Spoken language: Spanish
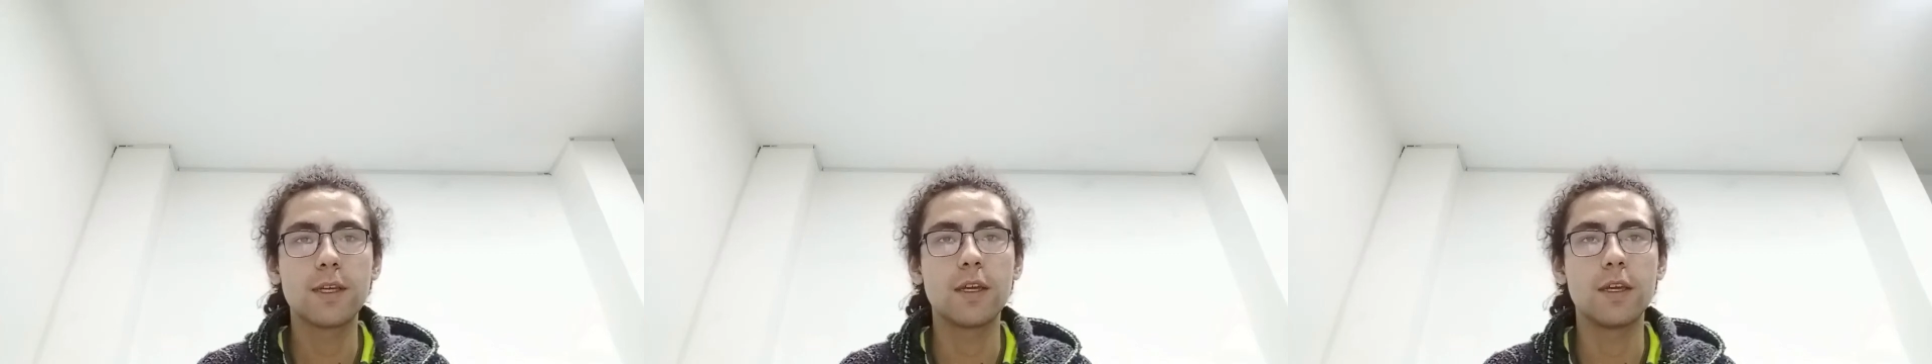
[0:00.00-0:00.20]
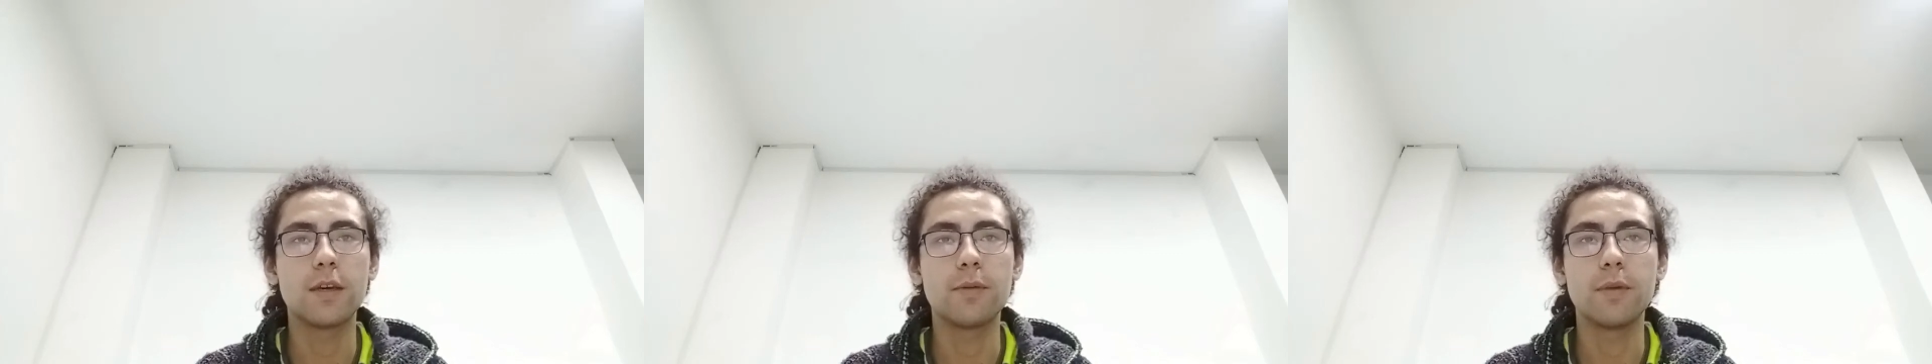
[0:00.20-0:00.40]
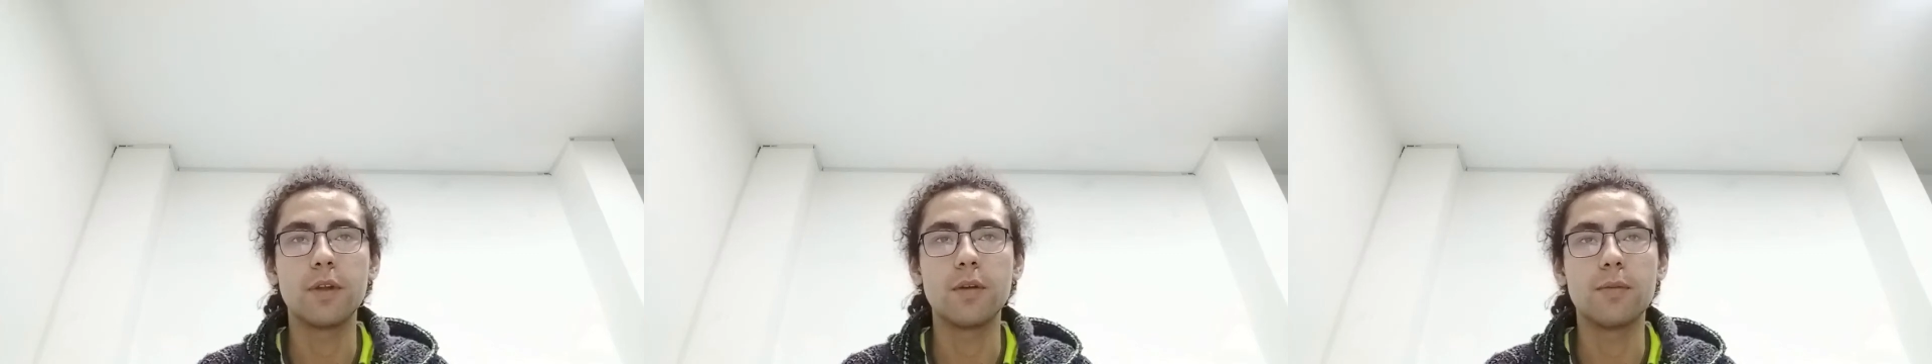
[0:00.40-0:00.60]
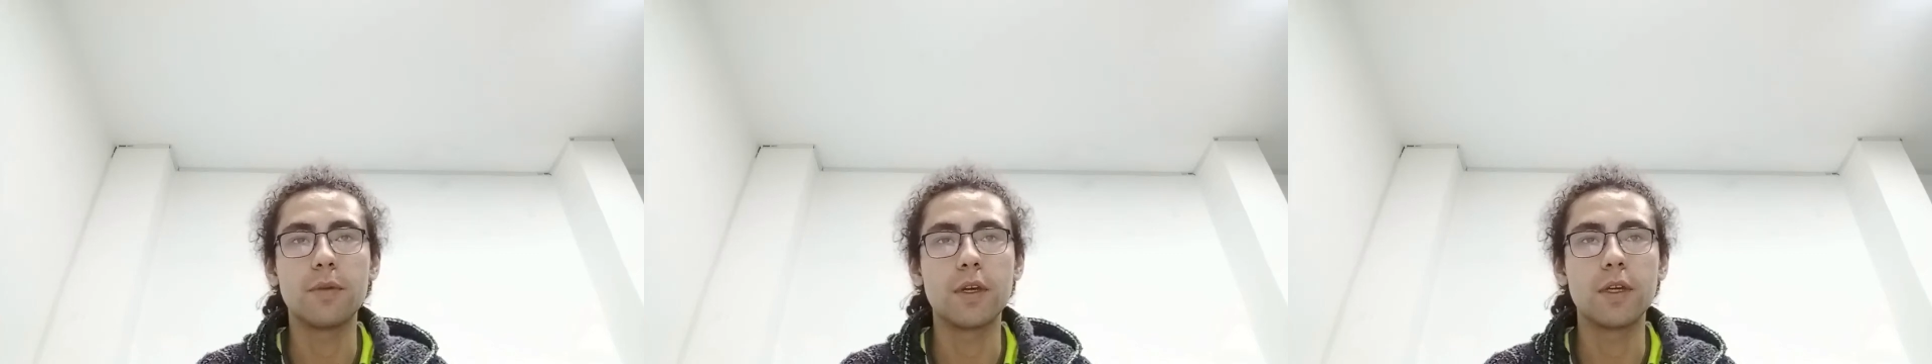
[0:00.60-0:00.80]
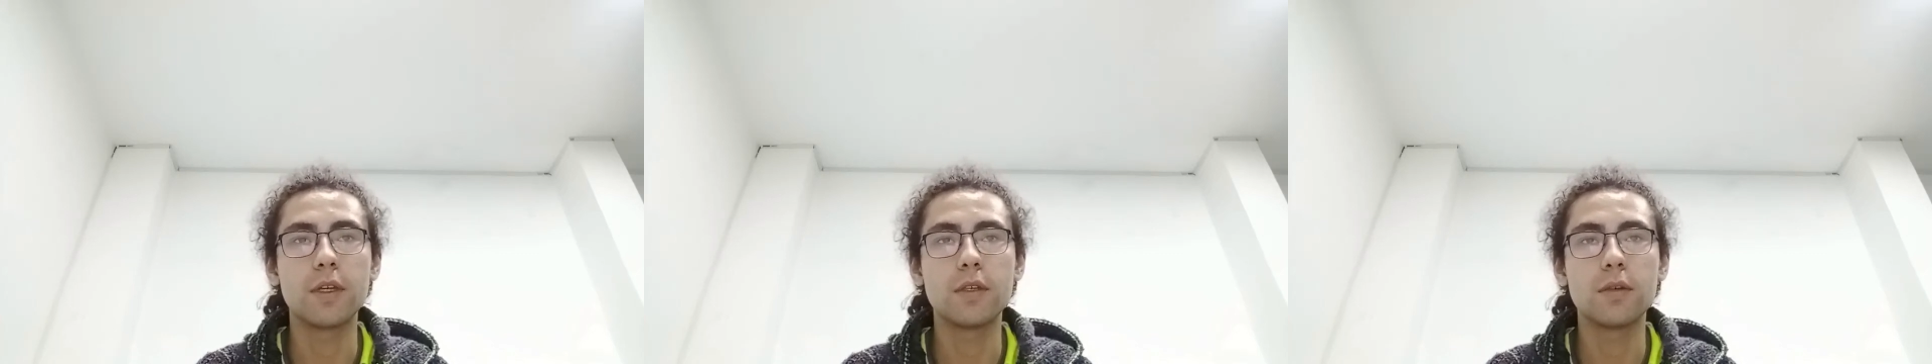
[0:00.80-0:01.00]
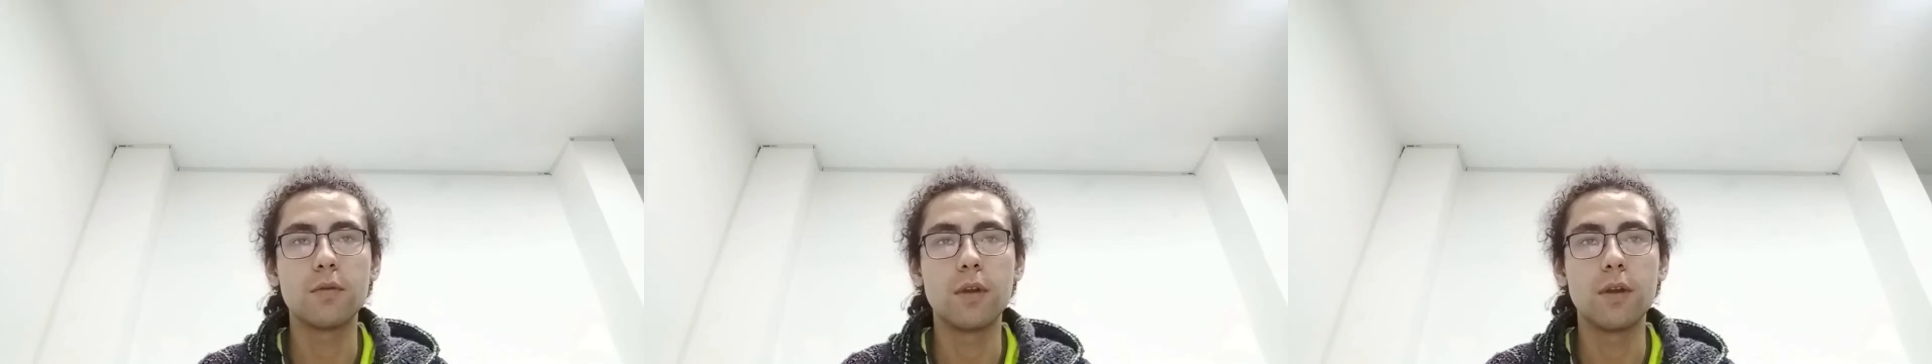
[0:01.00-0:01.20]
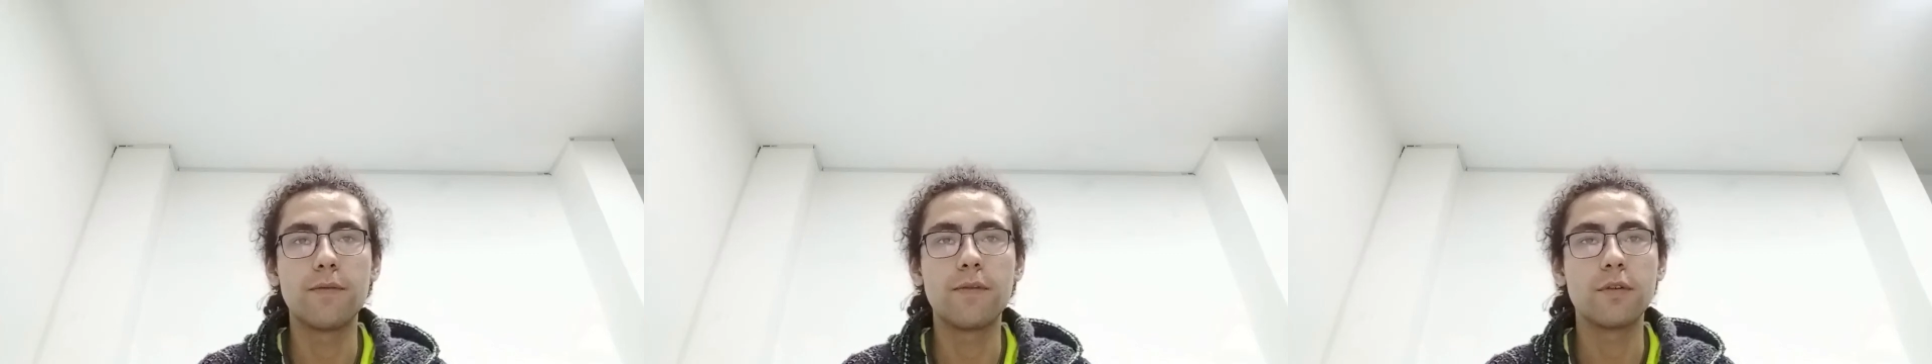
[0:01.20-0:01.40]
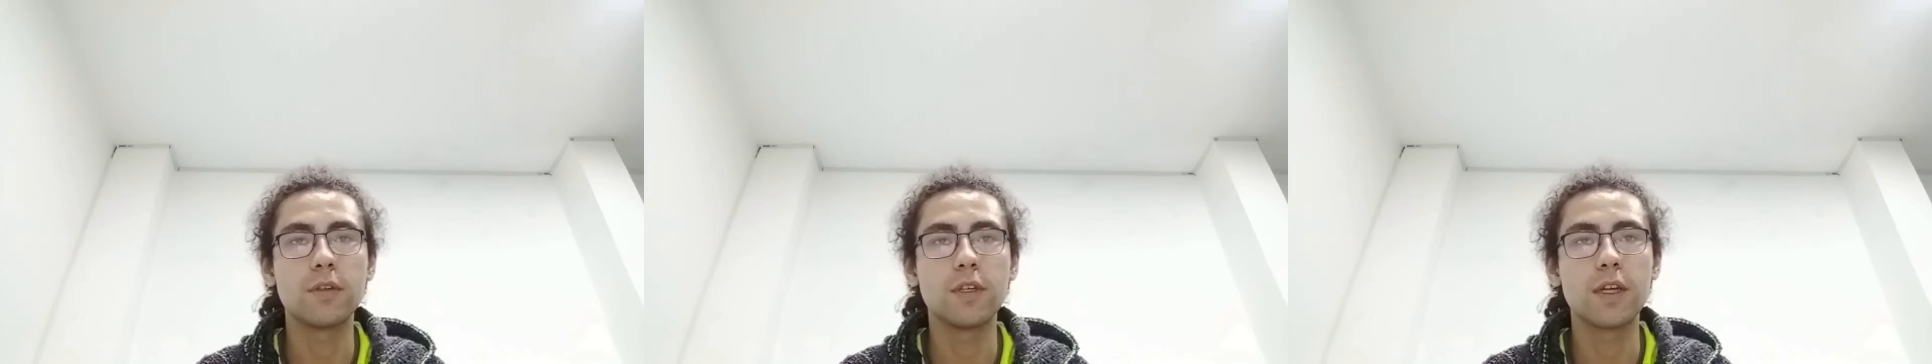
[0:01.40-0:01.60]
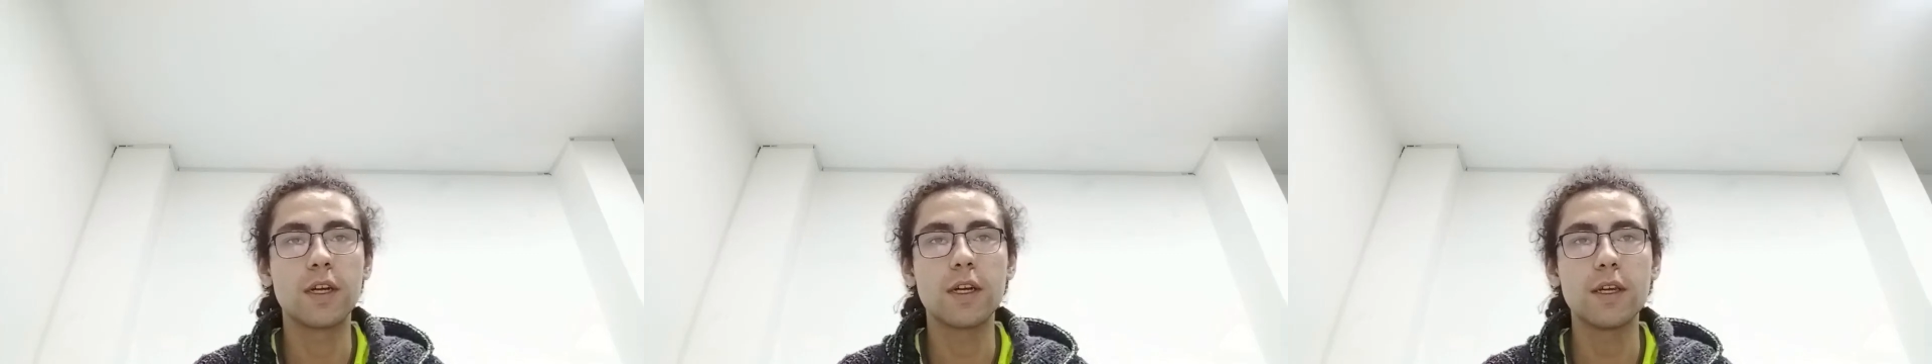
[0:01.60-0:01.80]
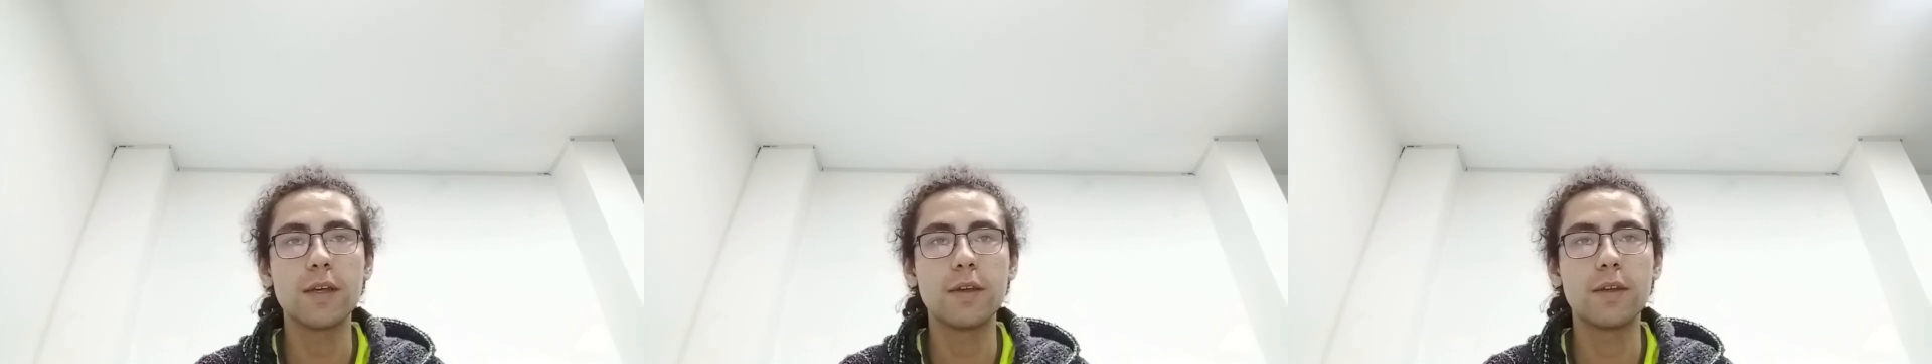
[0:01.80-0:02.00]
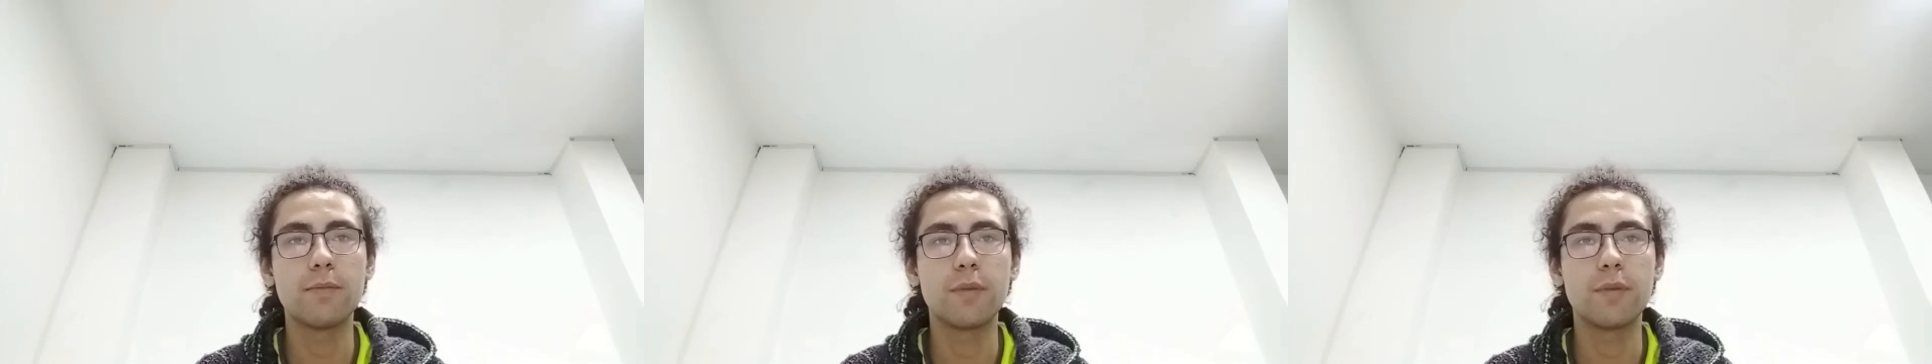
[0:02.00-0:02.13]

Eh, mi nombre es William Fonseca y